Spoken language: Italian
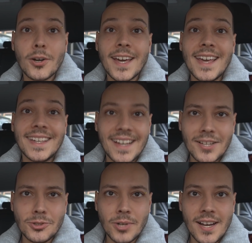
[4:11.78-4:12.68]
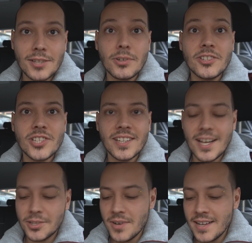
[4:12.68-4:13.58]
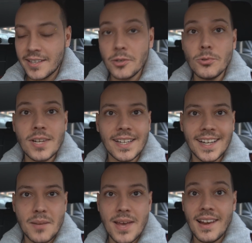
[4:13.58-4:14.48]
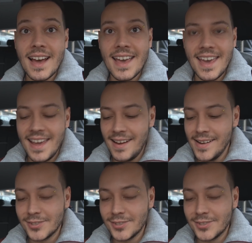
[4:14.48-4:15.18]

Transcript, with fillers: Ok, catturato e ci ha dato anche una caramella L.